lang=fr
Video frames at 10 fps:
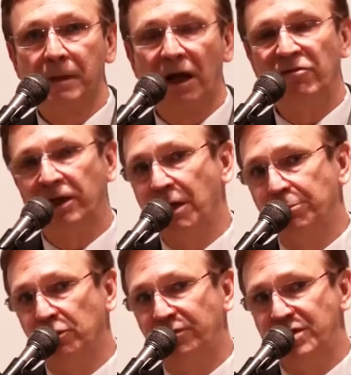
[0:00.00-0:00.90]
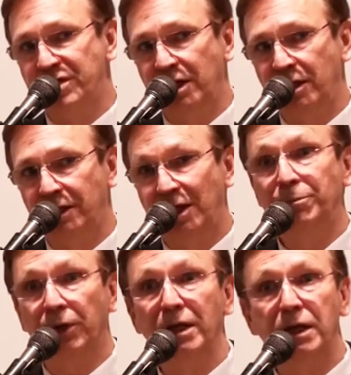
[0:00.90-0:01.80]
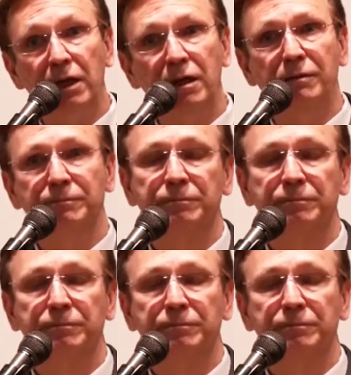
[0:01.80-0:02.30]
Avec la prophétie qui prédit,